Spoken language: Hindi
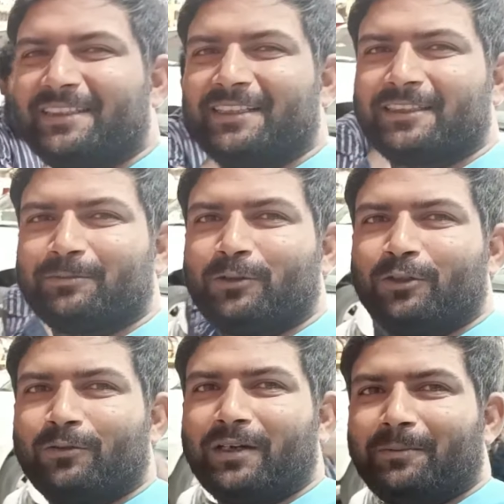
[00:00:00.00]
नहीं आता
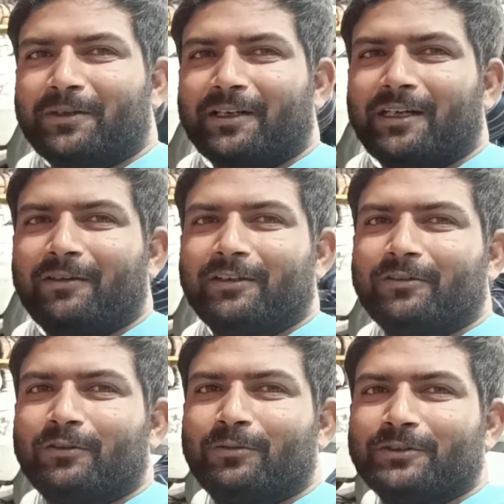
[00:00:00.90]
बोलो वहाँ पर रखा हुआ है
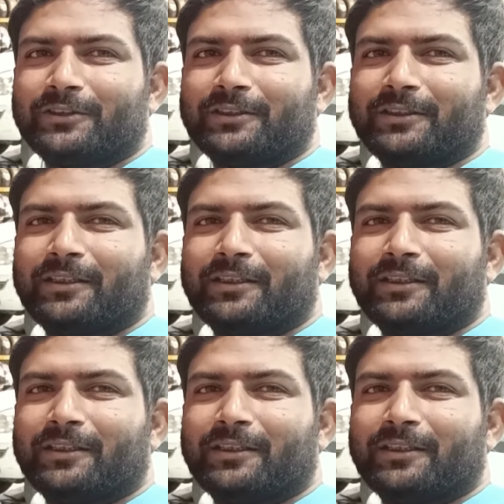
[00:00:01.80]
वो मशीन